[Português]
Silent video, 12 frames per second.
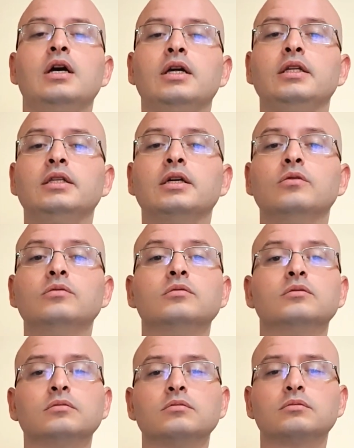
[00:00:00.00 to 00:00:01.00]

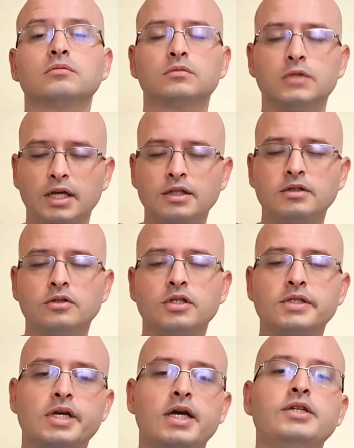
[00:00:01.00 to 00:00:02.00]
Então, entra no
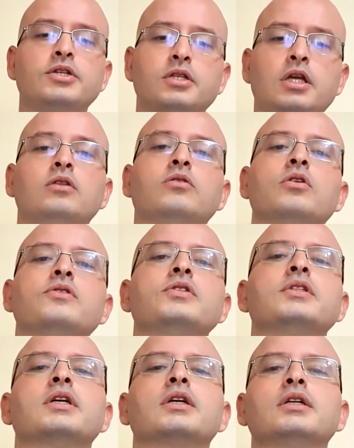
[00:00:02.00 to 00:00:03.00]
nosso site, tem no
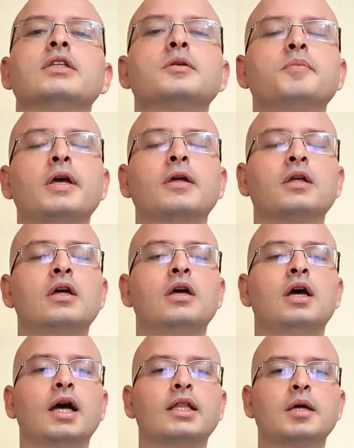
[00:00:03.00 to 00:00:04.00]
nosso Instagram também
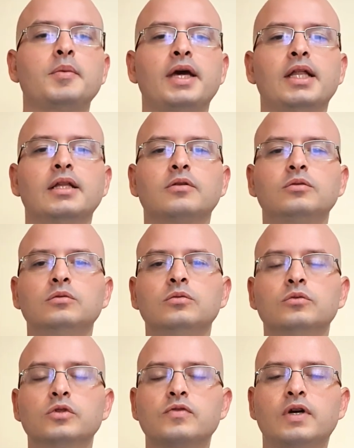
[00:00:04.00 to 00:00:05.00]
a tabela com
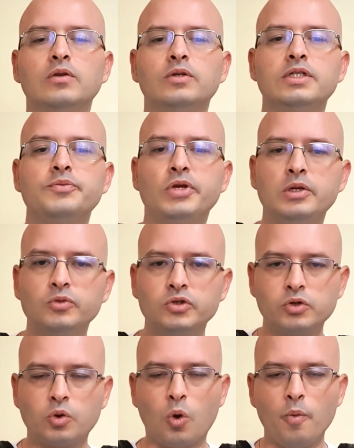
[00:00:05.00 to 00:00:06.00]
os valores mínimos
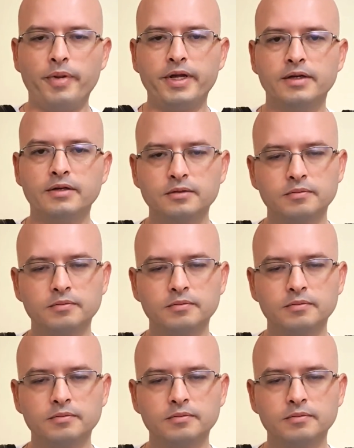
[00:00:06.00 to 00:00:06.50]
de compra